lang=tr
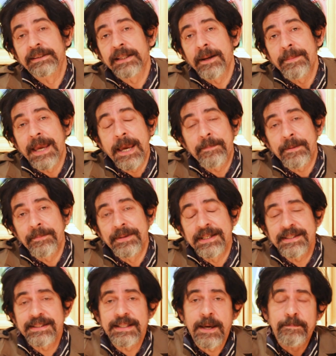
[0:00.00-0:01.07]
Tabii
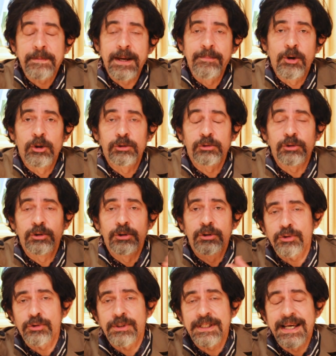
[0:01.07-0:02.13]
hepimiz deprem
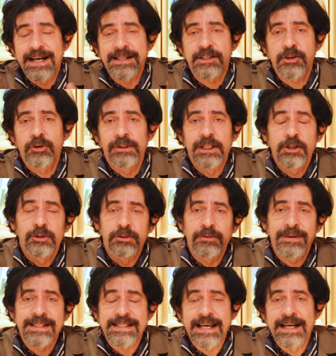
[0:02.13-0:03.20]
oldu, şu siyasi olay
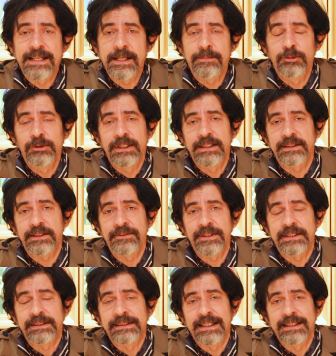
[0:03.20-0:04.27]
oldu vesaire bunları
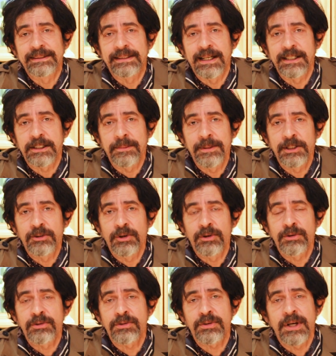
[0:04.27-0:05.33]
Twitter'dan takip
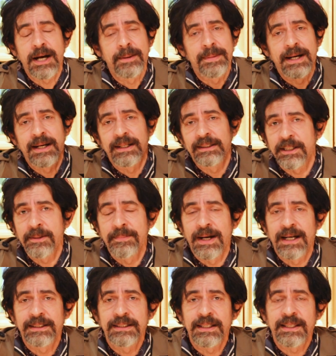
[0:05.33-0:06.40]
ediyoruz. Ama kim
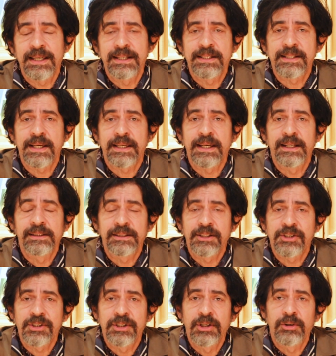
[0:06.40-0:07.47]
hangi
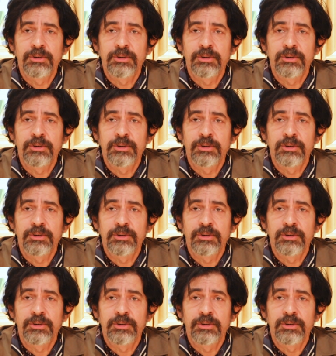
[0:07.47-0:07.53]
gerizekalılık içinde